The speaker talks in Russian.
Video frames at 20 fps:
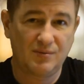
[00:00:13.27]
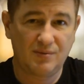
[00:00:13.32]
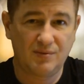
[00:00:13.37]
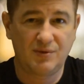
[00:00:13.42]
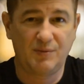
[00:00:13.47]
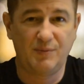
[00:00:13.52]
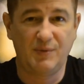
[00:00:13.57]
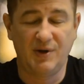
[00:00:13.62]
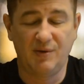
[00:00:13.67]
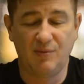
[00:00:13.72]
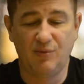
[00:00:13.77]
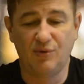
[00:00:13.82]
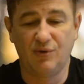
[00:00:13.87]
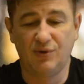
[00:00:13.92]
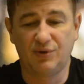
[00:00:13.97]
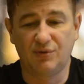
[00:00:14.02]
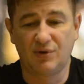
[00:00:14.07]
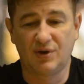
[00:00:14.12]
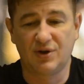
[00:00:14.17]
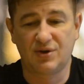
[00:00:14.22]
теперь
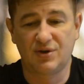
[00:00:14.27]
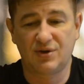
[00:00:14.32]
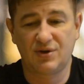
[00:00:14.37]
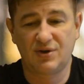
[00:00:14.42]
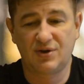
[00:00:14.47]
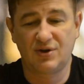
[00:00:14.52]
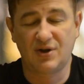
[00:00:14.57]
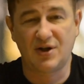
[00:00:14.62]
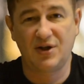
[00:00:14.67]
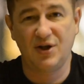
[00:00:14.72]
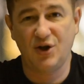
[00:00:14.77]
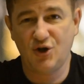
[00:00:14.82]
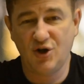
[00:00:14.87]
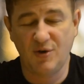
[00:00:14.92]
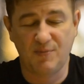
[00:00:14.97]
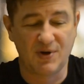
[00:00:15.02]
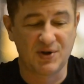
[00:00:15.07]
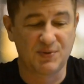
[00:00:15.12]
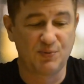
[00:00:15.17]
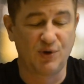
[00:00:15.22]
будет у нас
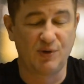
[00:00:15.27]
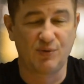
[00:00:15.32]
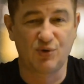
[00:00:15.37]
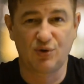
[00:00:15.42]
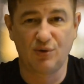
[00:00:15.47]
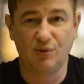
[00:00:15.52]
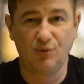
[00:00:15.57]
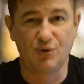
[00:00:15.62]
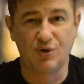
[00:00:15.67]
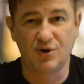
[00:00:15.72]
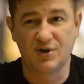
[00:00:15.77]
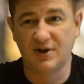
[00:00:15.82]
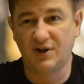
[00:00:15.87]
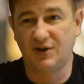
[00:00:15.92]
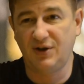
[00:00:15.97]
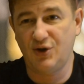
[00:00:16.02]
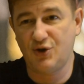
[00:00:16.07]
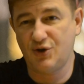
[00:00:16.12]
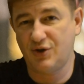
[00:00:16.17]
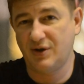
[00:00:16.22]
статичный, посмотрим, что лучше
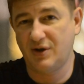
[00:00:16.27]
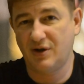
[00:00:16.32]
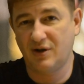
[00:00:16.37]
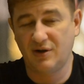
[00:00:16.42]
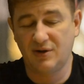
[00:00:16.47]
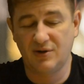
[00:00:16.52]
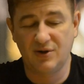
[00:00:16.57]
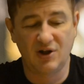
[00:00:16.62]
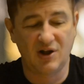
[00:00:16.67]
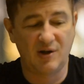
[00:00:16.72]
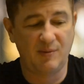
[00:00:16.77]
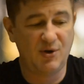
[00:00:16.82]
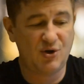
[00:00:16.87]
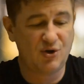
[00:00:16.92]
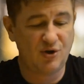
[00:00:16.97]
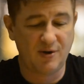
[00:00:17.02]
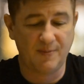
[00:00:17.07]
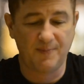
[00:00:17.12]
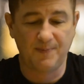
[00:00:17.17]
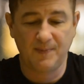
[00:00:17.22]
статичный или
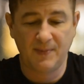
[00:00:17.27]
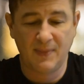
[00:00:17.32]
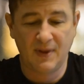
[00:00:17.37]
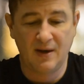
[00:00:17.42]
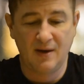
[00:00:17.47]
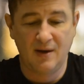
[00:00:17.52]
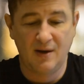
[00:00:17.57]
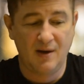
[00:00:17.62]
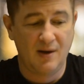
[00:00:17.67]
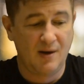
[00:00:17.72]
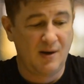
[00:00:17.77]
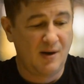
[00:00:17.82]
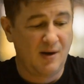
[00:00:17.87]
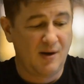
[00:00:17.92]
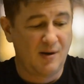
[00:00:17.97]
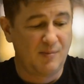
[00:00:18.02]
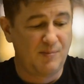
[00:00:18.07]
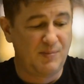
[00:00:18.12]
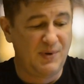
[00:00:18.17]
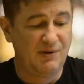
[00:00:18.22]
динамичный.
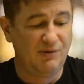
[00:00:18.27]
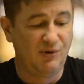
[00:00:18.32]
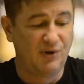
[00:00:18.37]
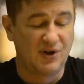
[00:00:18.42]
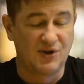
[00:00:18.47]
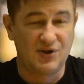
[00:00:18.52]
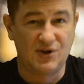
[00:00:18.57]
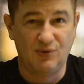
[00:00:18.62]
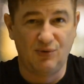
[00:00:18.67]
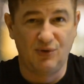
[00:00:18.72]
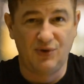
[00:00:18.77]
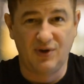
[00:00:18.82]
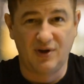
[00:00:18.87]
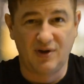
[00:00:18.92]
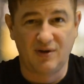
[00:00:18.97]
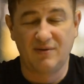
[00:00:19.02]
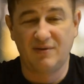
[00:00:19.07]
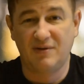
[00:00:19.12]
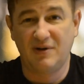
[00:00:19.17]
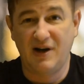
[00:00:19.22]
Пиво у нас
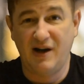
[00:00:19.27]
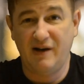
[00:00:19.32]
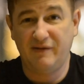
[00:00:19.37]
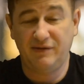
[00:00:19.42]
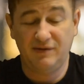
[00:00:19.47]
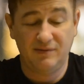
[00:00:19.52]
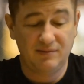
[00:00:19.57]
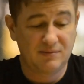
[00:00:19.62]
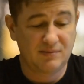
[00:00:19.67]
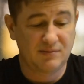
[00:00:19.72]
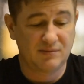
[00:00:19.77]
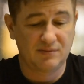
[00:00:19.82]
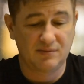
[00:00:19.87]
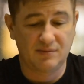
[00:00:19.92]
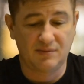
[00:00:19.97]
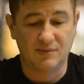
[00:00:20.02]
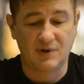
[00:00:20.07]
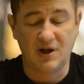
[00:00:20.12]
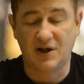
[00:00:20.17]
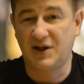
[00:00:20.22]
сегодня Лев,
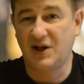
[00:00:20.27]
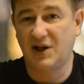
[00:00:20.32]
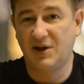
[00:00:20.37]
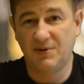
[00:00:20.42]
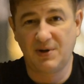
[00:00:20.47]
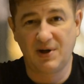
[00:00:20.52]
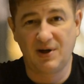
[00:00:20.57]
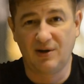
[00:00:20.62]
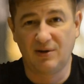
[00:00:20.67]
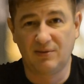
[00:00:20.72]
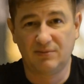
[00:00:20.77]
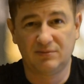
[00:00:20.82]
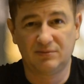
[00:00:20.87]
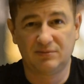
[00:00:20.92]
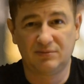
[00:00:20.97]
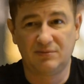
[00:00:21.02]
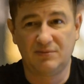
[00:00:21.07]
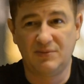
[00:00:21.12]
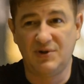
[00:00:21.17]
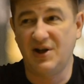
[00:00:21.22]
как я говорил,
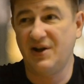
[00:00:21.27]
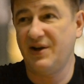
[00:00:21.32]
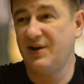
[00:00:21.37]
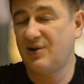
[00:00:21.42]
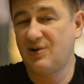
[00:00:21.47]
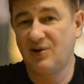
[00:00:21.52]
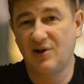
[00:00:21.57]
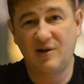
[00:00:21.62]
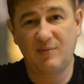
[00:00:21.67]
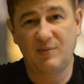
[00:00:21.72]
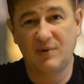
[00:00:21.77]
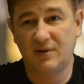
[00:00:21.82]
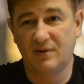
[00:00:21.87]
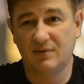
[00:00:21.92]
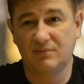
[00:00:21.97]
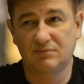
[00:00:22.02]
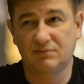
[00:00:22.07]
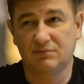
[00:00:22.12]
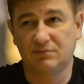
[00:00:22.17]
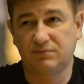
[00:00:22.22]
не
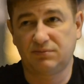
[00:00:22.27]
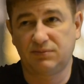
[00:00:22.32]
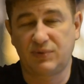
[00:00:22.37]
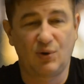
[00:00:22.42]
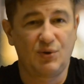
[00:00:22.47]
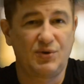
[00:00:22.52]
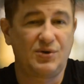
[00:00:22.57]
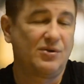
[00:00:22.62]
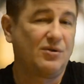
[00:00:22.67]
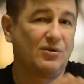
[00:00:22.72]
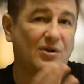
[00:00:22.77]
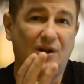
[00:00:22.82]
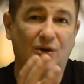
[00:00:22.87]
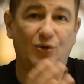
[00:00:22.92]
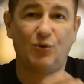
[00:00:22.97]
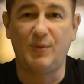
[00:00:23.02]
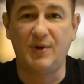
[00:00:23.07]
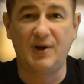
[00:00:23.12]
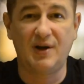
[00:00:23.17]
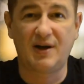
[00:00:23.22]
реклама, просто
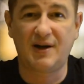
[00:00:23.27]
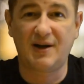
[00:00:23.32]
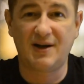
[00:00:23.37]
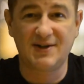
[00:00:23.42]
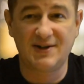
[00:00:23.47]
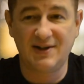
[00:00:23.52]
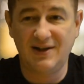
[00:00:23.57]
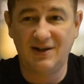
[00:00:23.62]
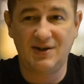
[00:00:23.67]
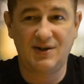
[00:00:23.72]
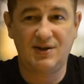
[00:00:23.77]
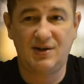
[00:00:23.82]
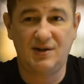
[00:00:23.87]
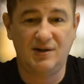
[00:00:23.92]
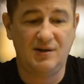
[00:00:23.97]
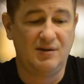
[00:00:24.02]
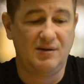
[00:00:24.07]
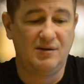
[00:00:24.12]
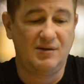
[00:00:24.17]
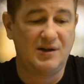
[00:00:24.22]
оно у меня оказалось,
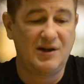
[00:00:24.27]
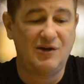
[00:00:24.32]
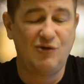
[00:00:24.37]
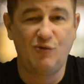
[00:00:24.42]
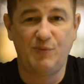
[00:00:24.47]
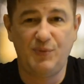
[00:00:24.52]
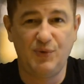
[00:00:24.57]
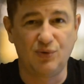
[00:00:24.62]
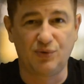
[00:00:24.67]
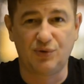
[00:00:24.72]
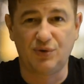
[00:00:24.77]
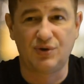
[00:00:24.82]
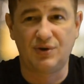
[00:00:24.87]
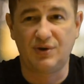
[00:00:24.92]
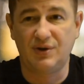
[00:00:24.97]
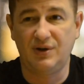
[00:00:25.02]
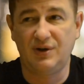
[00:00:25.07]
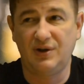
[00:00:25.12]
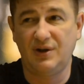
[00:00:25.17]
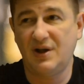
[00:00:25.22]
и я его пью. То
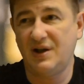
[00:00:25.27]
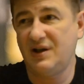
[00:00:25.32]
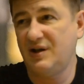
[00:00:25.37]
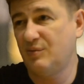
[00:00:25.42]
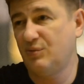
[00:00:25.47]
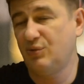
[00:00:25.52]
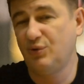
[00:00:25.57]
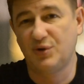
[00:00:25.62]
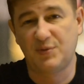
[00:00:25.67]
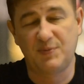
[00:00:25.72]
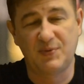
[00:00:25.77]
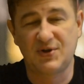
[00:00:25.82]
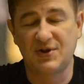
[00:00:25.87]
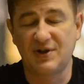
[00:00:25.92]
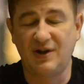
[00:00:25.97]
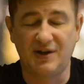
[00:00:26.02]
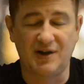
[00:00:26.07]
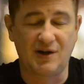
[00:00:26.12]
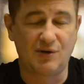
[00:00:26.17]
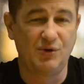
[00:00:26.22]
есть я не буду
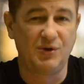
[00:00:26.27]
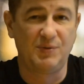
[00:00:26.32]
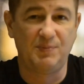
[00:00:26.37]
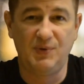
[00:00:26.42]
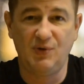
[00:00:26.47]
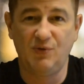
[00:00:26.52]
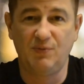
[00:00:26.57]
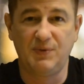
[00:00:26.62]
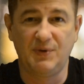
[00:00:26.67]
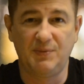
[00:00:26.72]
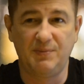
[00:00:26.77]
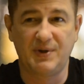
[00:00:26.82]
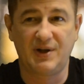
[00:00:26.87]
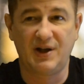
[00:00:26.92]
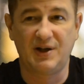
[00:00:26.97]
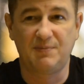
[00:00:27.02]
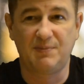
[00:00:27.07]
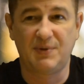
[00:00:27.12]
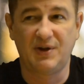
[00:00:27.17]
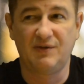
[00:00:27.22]
специально какой то пиво
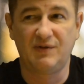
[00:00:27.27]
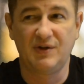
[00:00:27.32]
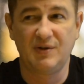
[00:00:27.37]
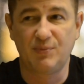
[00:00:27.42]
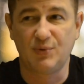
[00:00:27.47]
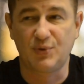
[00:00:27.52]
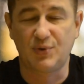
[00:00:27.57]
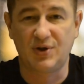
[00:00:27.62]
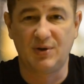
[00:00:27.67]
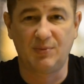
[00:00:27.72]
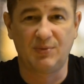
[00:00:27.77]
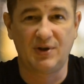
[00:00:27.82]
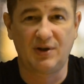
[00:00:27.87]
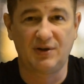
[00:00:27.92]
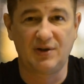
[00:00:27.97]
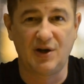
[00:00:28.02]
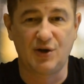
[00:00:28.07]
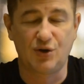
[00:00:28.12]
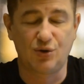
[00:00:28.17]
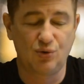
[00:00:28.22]
подбирать под выпуск там, и
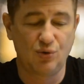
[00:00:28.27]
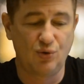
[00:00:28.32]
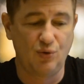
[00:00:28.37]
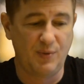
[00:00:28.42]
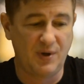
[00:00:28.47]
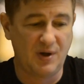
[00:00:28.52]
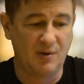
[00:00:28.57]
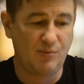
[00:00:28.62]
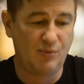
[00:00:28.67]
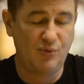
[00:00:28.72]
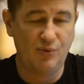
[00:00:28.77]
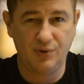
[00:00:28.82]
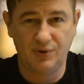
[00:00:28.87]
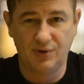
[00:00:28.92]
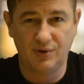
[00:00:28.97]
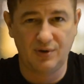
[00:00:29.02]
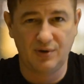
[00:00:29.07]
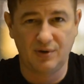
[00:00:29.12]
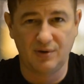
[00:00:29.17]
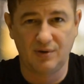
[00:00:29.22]
так далее. Что у меня
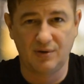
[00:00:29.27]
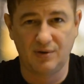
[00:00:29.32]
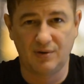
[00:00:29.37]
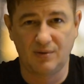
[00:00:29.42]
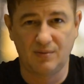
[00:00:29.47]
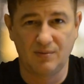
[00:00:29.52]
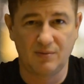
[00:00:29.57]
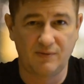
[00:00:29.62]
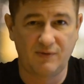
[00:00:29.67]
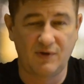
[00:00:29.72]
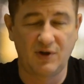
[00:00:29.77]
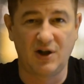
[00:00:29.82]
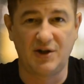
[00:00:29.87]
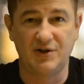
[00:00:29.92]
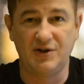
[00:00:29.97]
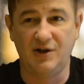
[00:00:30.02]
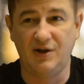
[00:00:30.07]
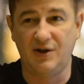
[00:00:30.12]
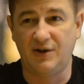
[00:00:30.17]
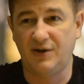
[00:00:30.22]
будет э, в
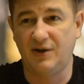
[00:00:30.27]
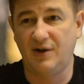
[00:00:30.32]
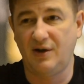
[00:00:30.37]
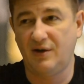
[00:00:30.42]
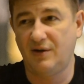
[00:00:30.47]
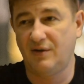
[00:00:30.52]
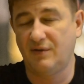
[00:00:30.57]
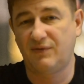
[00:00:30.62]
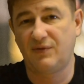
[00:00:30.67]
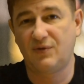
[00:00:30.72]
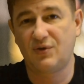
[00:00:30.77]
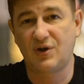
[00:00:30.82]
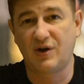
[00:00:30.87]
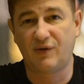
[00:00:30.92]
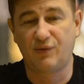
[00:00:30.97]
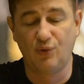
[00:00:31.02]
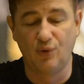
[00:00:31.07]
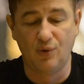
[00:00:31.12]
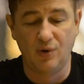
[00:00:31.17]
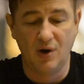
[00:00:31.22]
холодильнике или в
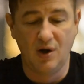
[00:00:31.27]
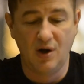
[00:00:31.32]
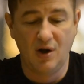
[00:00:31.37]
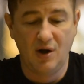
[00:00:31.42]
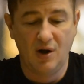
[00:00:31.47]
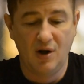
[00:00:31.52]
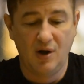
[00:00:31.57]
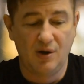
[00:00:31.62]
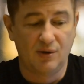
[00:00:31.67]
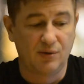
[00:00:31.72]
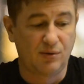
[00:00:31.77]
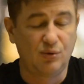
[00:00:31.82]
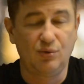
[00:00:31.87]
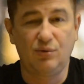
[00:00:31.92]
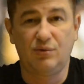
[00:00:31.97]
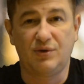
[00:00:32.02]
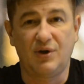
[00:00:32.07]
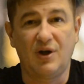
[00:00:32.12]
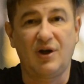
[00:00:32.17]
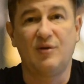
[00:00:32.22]
шкафу,
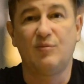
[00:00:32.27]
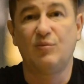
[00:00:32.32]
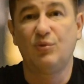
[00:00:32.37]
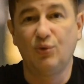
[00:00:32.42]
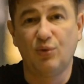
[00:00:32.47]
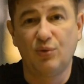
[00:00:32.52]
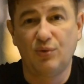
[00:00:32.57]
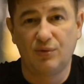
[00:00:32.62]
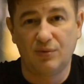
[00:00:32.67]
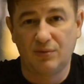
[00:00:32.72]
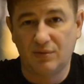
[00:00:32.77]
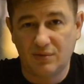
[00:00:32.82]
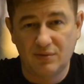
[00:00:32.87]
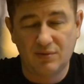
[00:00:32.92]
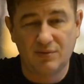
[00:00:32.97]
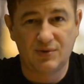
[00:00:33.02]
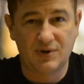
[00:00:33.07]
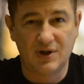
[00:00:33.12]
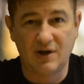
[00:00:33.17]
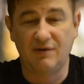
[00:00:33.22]
то я и буду
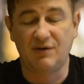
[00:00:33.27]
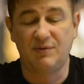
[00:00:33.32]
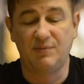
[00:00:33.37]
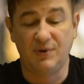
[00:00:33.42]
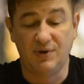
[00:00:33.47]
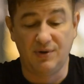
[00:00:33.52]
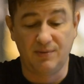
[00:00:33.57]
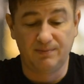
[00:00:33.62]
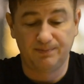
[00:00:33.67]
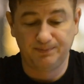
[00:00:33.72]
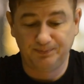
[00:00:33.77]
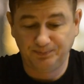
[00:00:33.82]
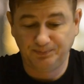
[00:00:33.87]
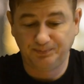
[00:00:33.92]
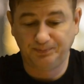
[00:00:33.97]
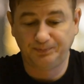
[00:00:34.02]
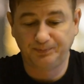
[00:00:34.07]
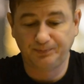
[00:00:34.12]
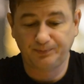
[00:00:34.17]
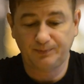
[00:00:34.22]
ставить пить.
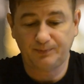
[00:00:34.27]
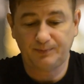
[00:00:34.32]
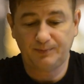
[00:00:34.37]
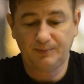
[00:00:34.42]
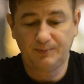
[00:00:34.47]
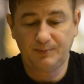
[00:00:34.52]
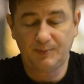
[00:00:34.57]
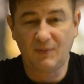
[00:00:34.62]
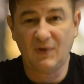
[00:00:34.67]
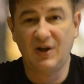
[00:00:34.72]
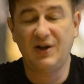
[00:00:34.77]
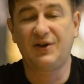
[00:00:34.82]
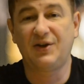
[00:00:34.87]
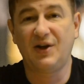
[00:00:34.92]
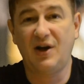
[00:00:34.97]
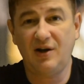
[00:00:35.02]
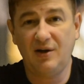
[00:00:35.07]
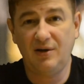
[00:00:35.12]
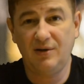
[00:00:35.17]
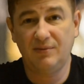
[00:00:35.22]

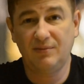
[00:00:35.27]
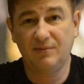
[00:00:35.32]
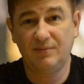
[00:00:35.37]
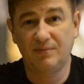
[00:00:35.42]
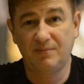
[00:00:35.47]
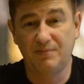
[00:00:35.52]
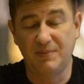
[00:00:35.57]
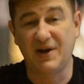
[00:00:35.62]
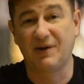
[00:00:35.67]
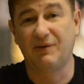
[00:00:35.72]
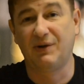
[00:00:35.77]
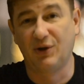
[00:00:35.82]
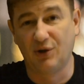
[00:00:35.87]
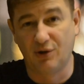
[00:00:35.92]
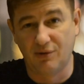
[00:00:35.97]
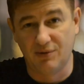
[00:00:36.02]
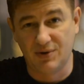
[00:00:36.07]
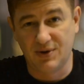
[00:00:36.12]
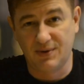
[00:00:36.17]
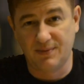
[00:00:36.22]
Итак, первая
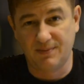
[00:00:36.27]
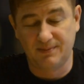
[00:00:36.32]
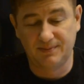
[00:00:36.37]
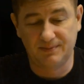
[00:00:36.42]
новость.